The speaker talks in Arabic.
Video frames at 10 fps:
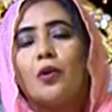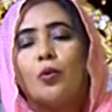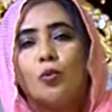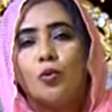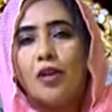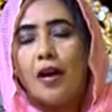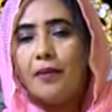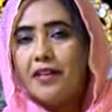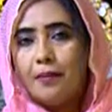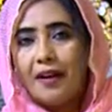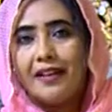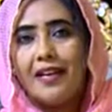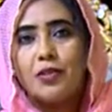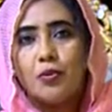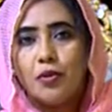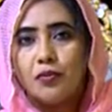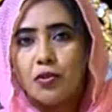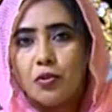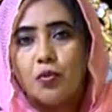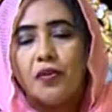وتعاملنا مع الناس وعرفنا
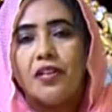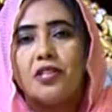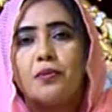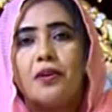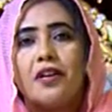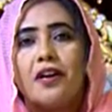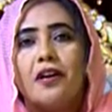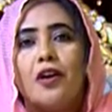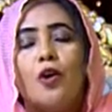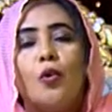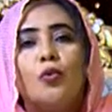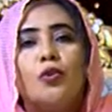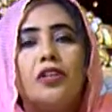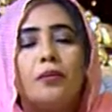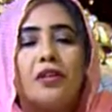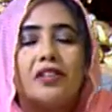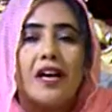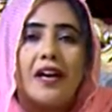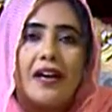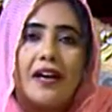ظروف الناس برا وجينا
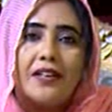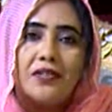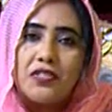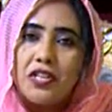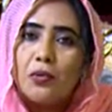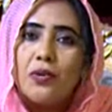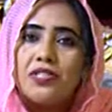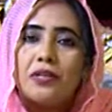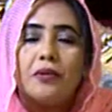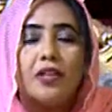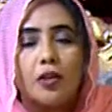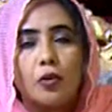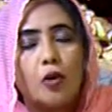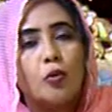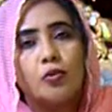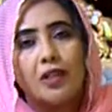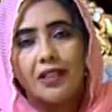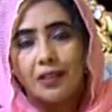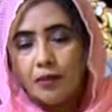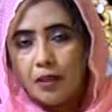بطاقه نفسيه كويسه يمكن اكون
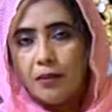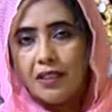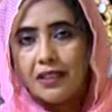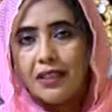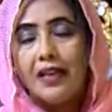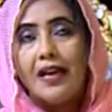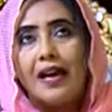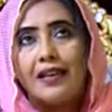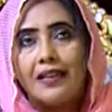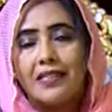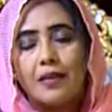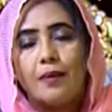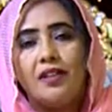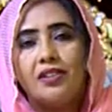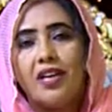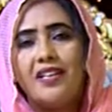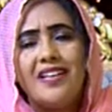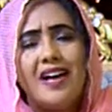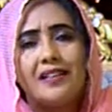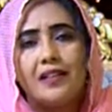طلعت من البيت الليله الصباح عندي
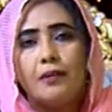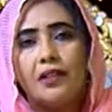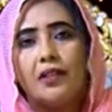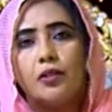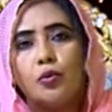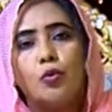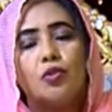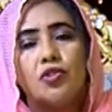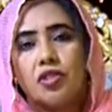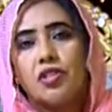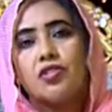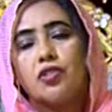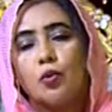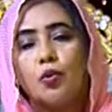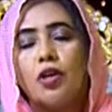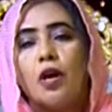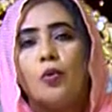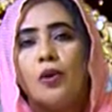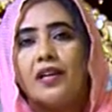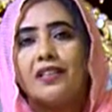اي حاجه عملت لي ضغوط استرس زوجي
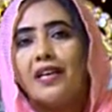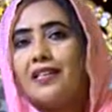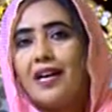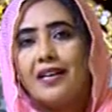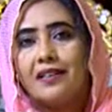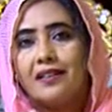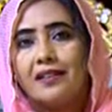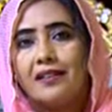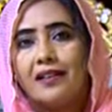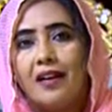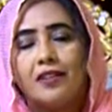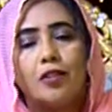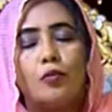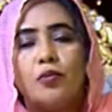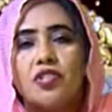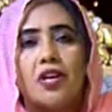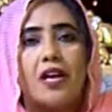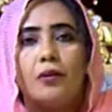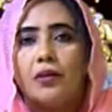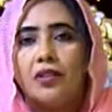اولادي اي حاجه حتى لو بيت
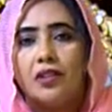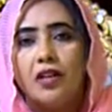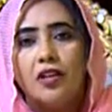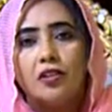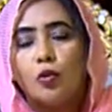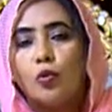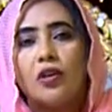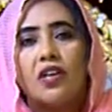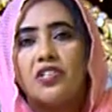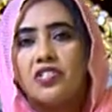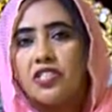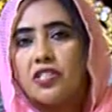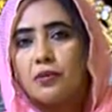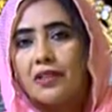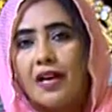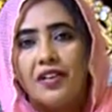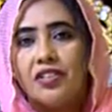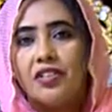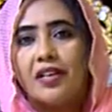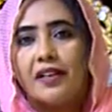شغاله ممكن تنقل لك الاسترس بتاعي
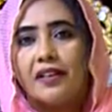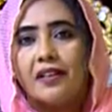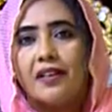يجيك يعني